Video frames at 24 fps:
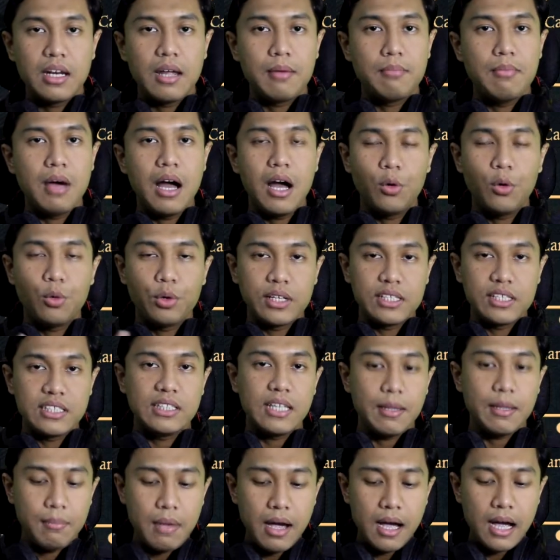menambah akurasi
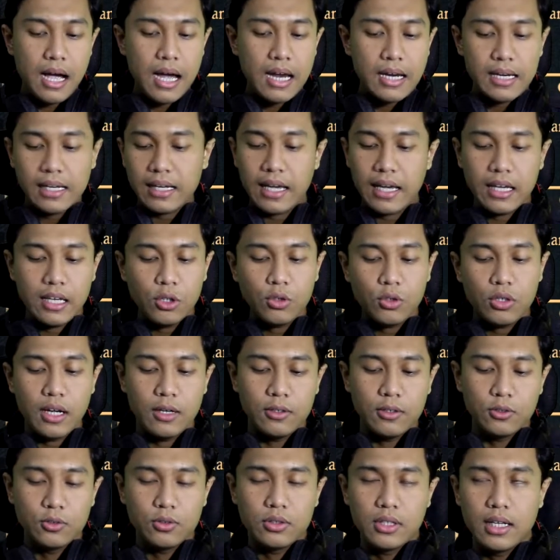tembakan ya kayak gitulah
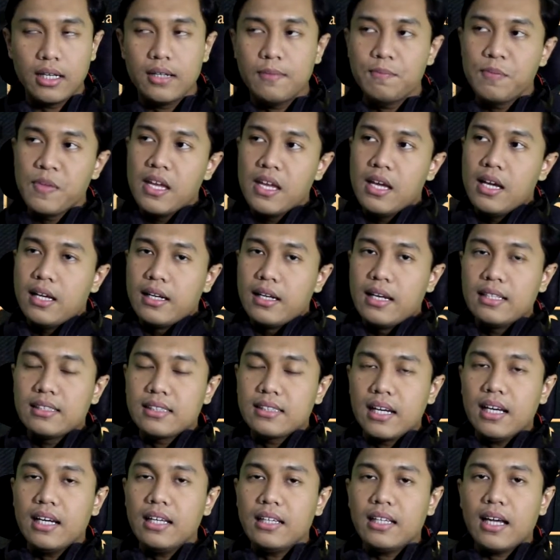untuk dan
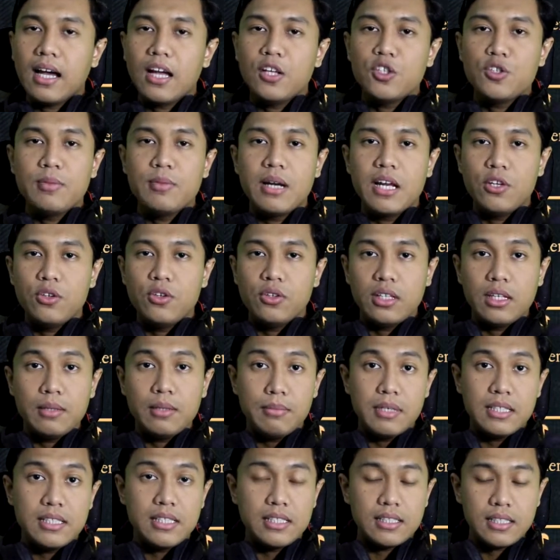sekarang kita akan coba lanjutin
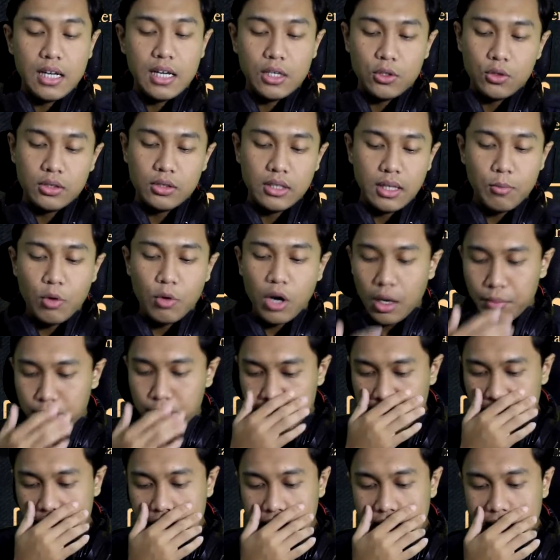misi selanjutnya, bukan
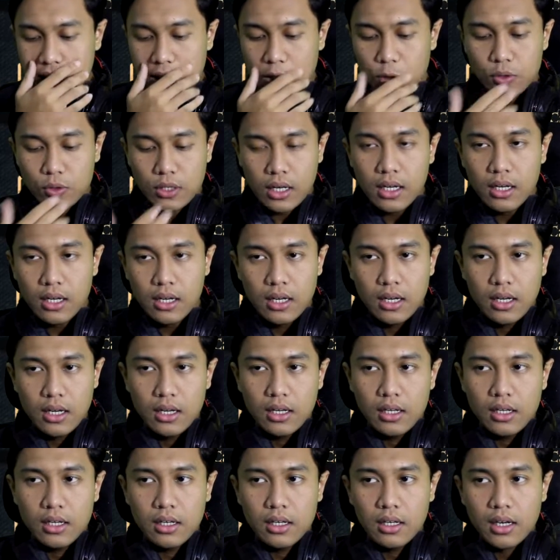misi sih ini tuh ya.
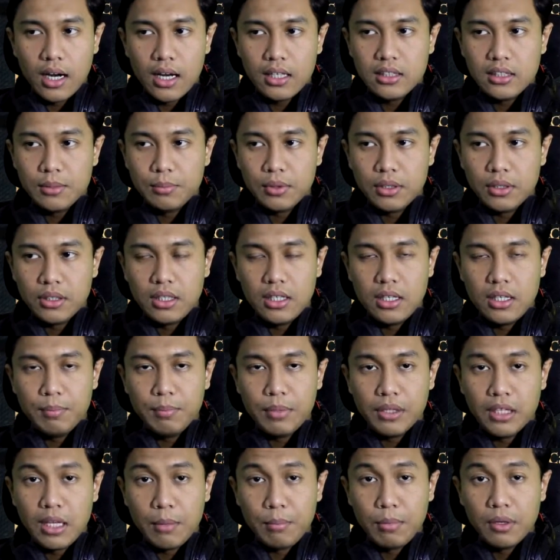E, kan seperti di
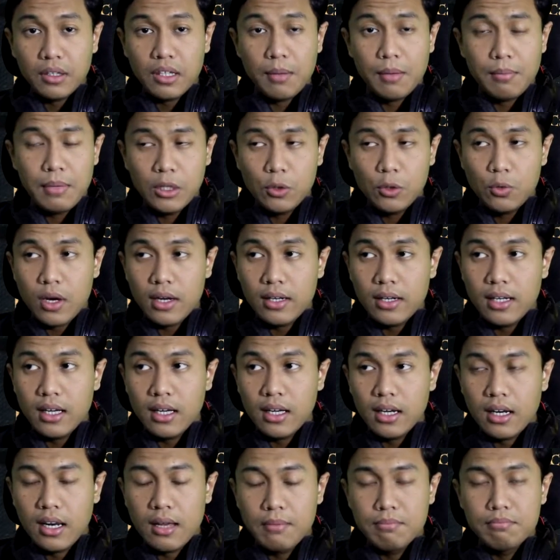peta pertama tuh
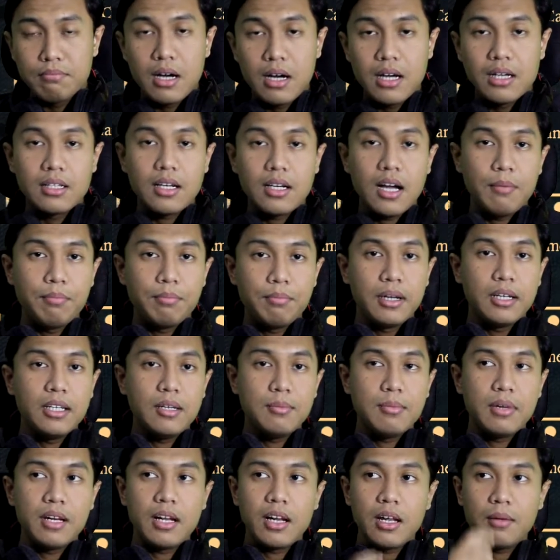ada lambang kapal
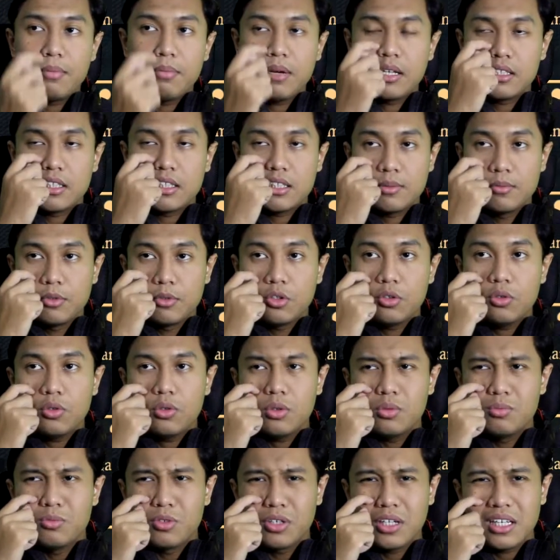di mana lambang tersebut
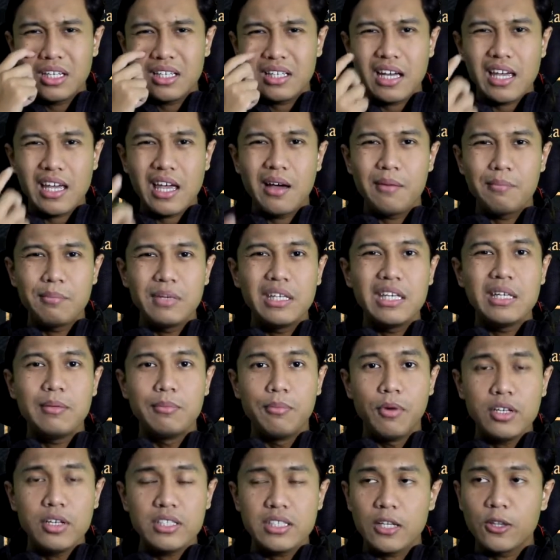tuh mungkin kayak mini
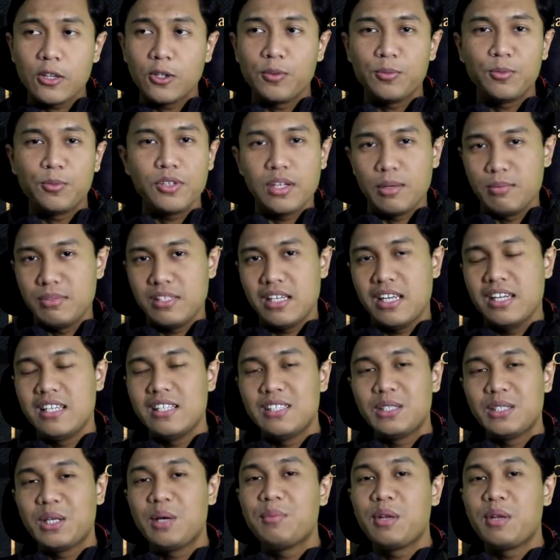boss ataupun yang bisa
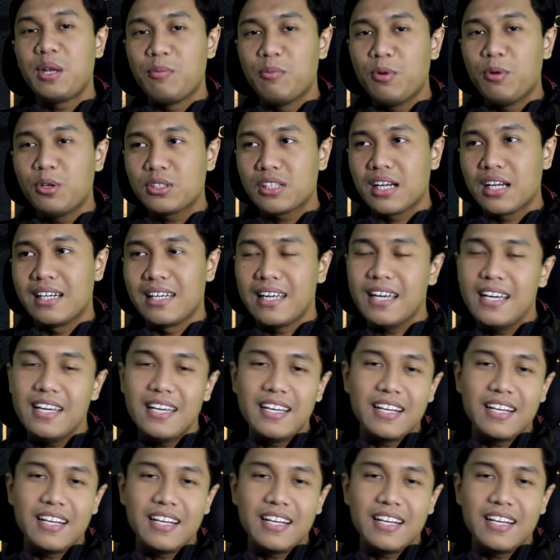diistilah mini boss kan ya